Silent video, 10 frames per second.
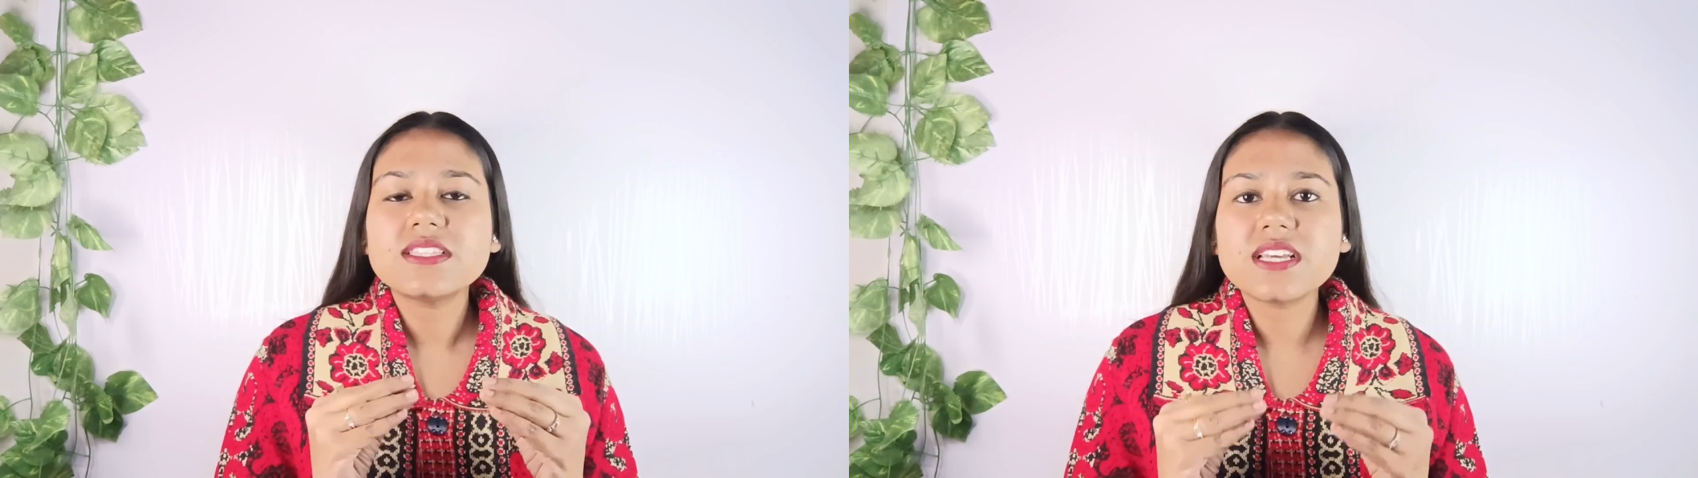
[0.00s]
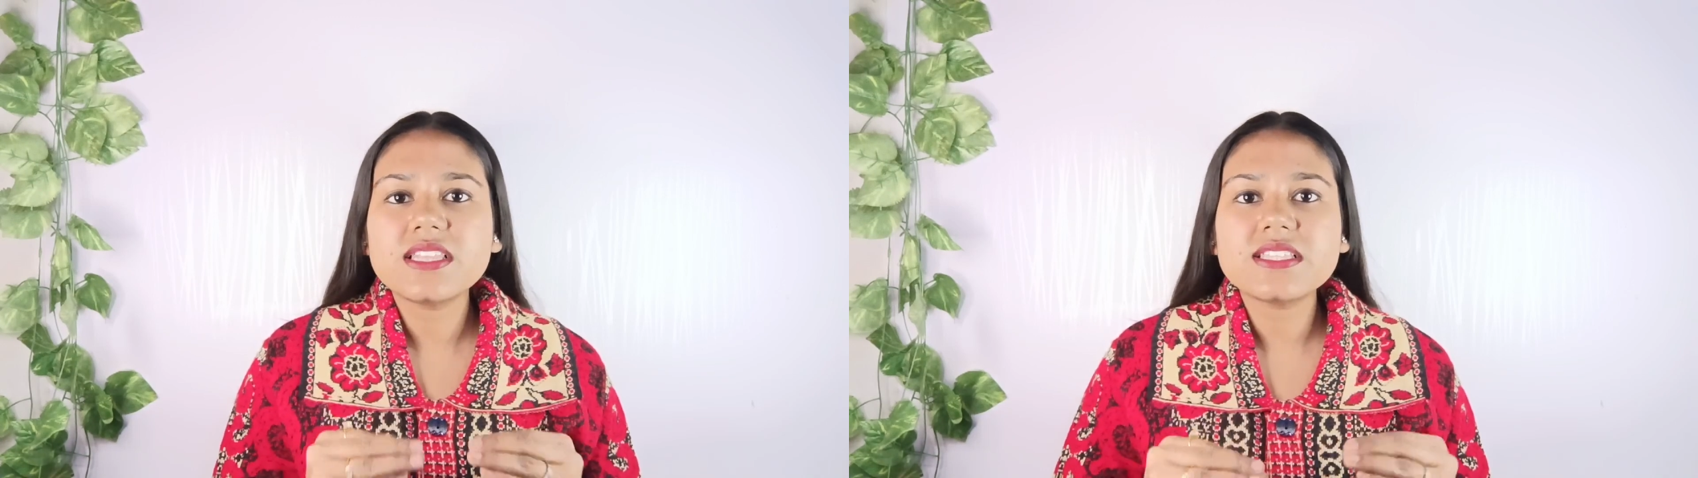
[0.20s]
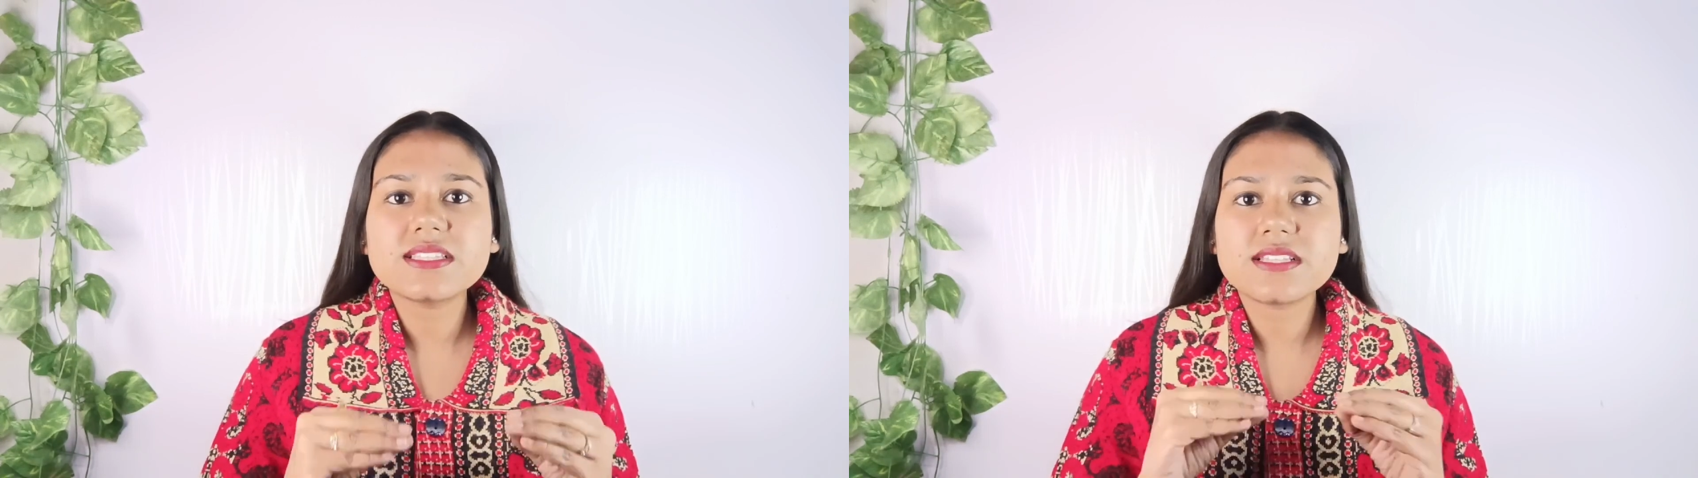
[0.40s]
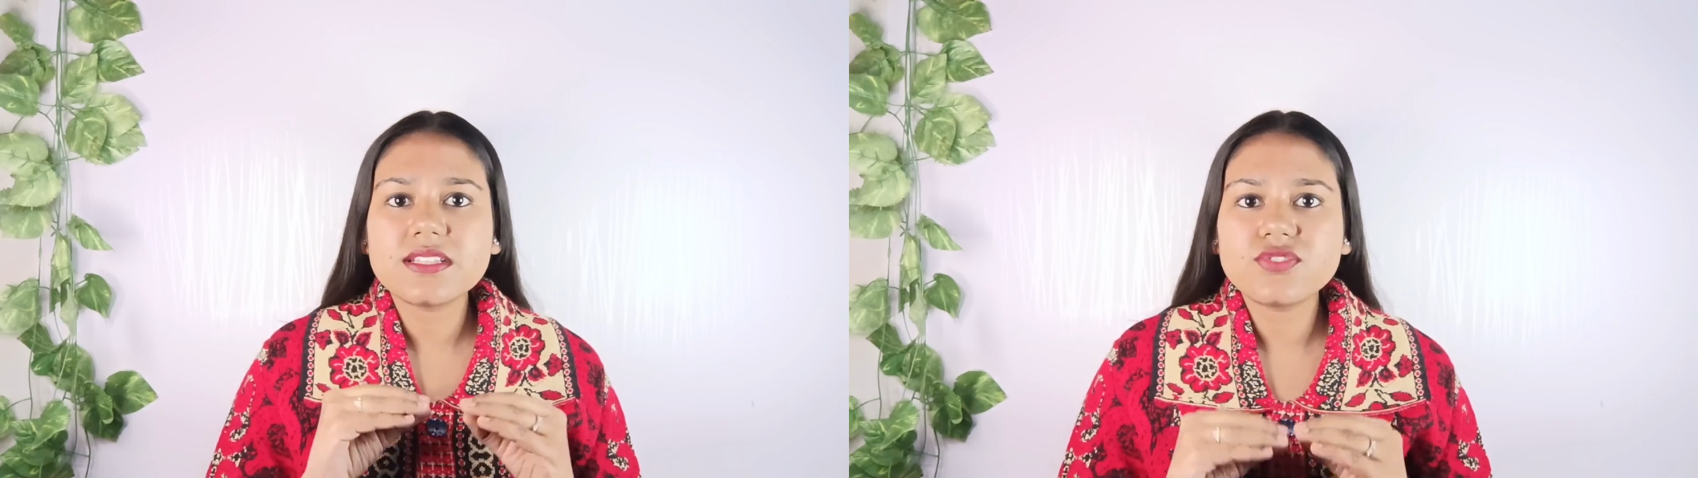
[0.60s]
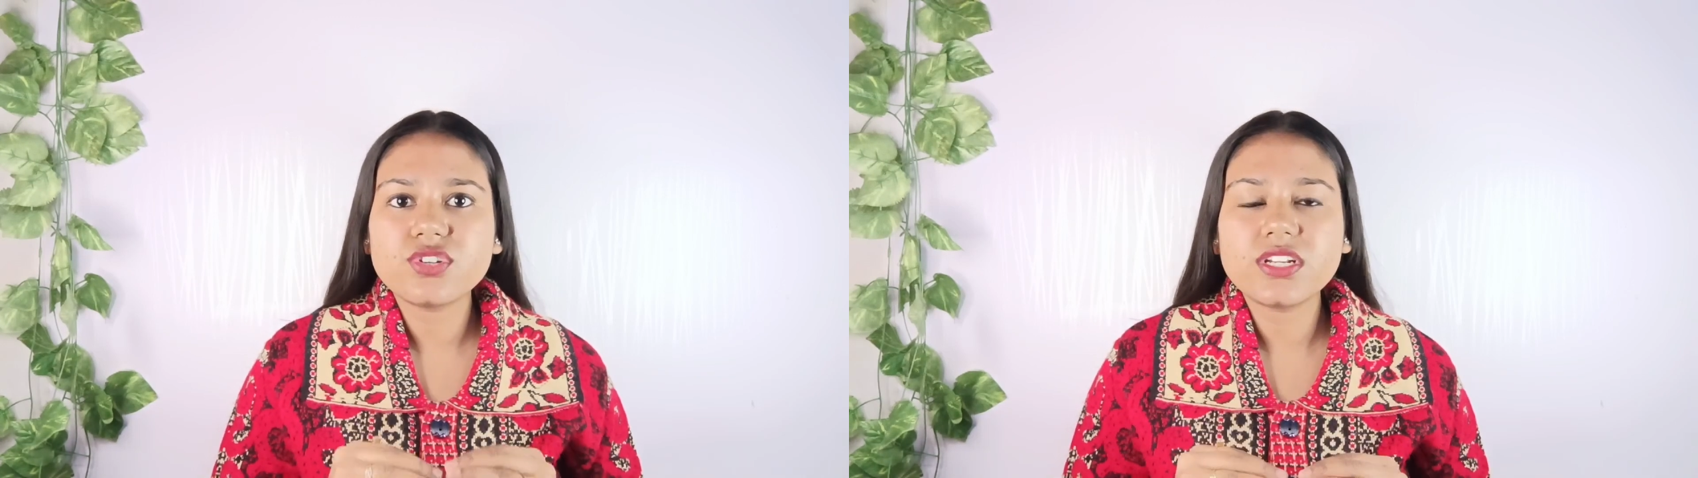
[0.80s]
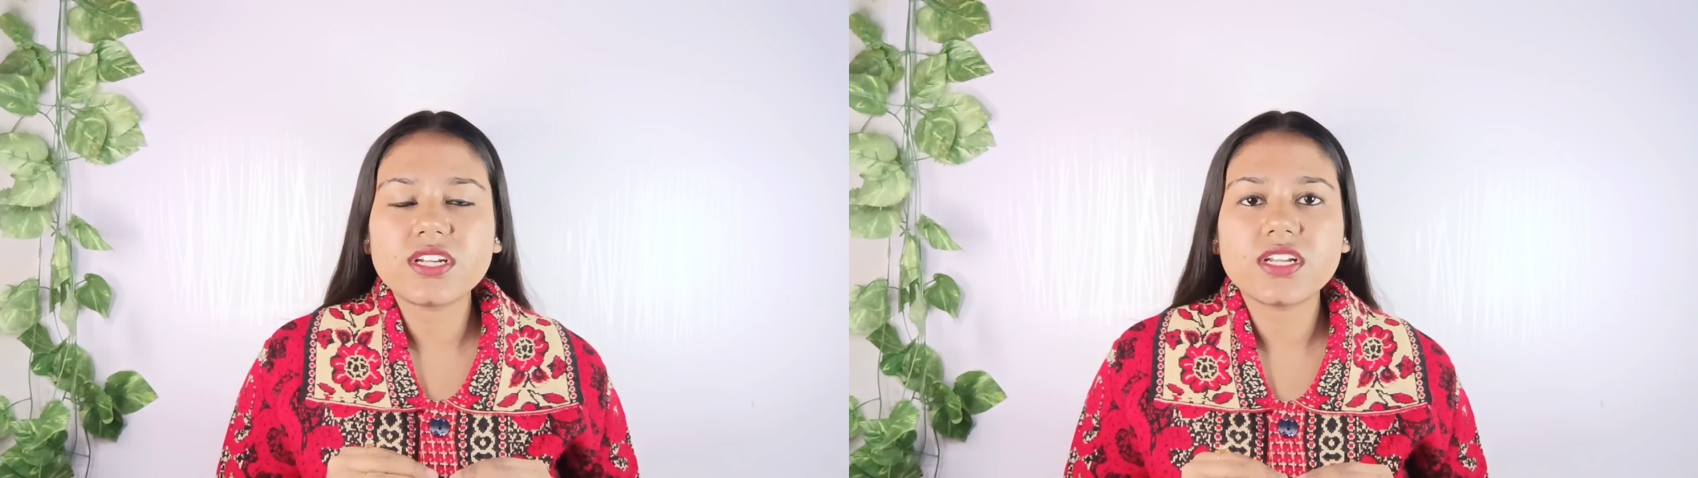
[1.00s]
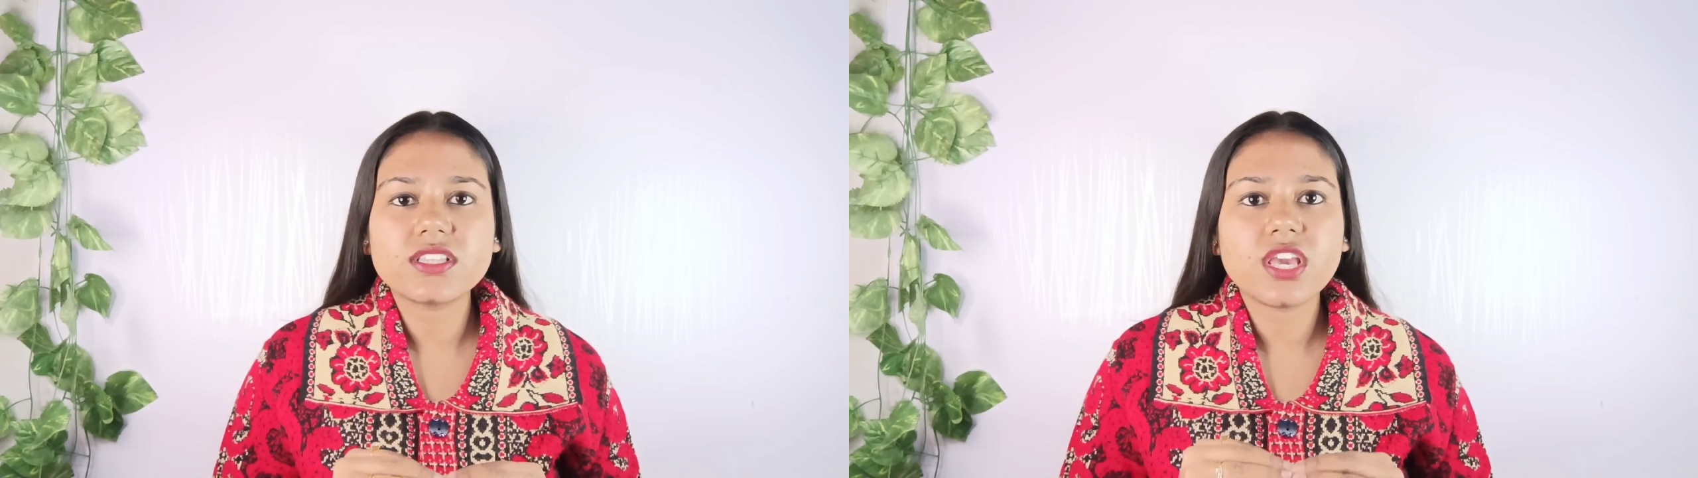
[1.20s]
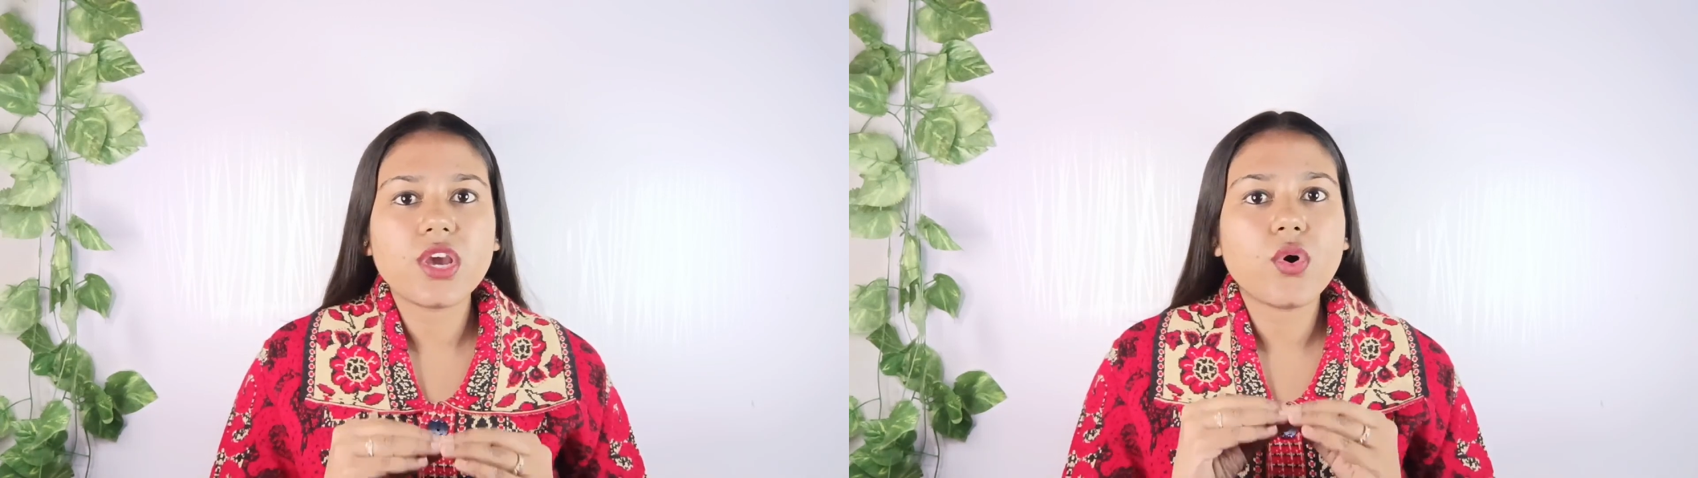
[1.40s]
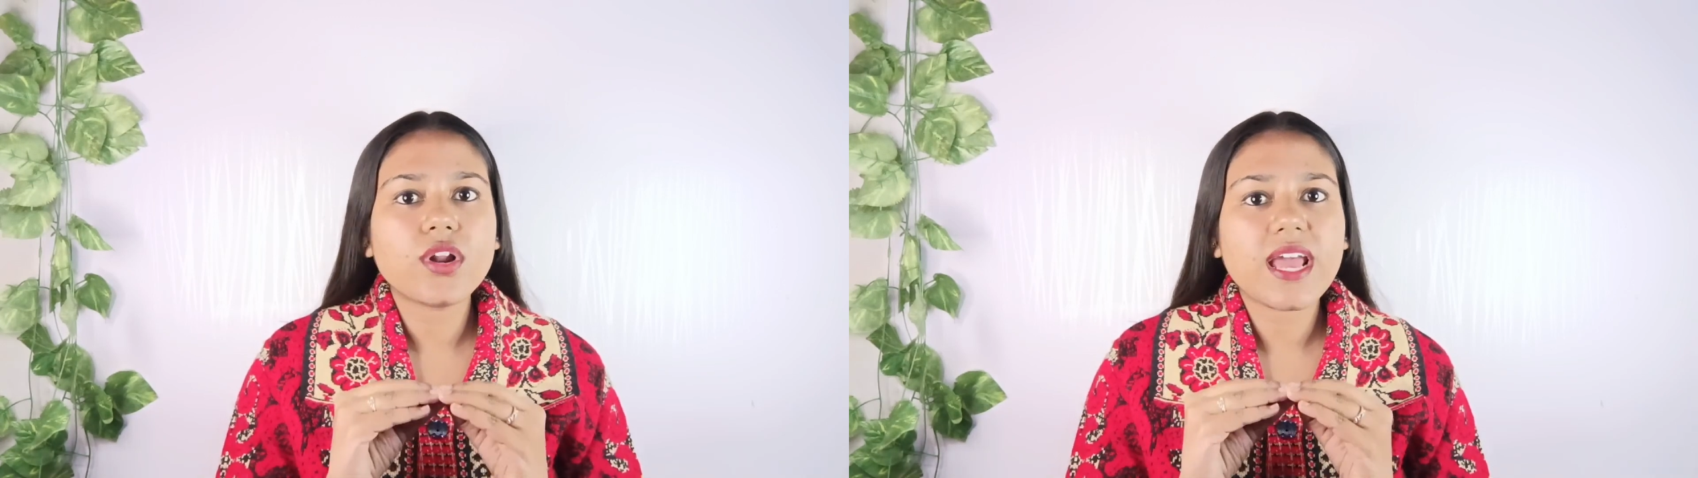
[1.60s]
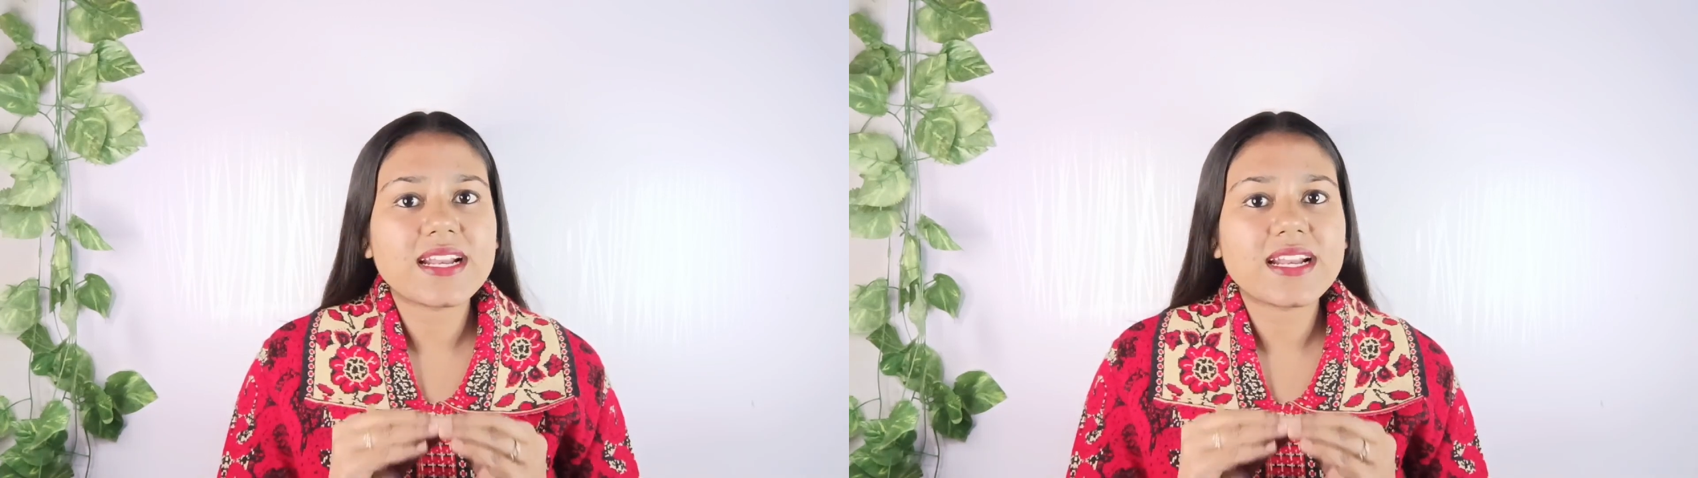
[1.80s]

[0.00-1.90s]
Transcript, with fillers: जल्दी से जल्दी ट्रीट करती है और